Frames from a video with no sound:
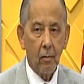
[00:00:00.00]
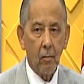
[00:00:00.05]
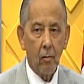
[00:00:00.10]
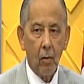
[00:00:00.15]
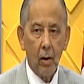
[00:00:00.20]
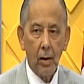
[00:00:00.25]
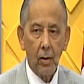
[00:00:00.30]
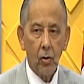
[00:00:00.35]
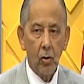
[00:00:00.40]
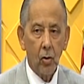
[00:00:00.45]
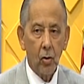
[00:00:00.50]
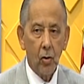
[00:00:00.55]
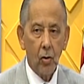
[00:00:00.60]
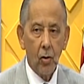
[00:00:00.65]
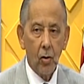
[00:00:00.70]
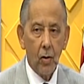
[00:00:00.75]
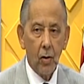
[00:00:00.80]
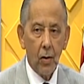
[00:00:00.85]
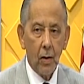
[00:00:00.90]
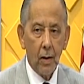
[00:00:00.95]
Cuando,
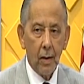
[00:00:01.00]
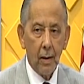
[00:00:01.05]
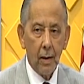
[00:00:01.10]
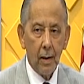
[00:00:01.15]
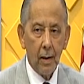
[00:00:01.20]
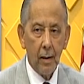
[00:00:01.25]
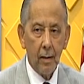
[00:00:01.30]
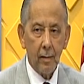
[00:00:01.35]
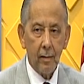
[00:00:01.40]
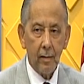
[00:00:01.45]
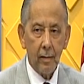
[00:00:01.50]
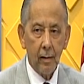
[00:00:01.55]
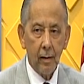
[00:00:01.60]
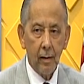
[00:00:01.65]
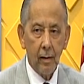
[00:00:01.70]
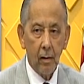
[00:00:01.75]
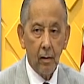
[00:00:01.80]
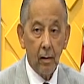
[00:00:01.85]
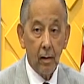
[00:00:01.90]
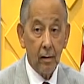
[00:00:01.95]
eh,
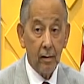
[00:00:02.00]
si,